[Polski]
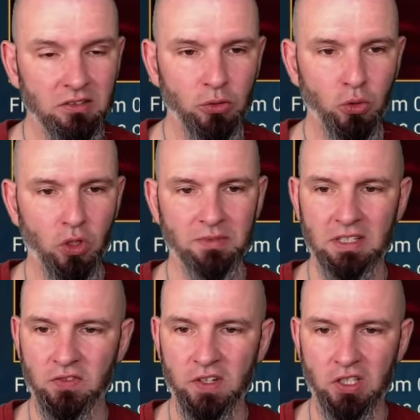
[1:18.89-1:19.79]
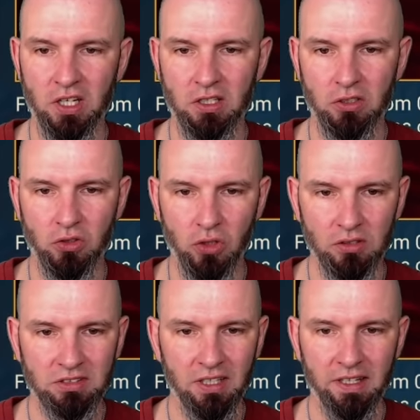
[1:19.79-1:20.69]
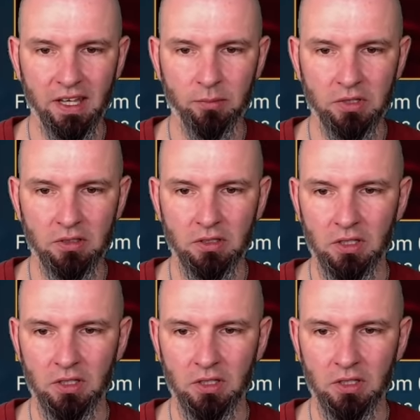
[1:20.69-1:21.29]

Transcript: którą zazwyczaj dostajemy,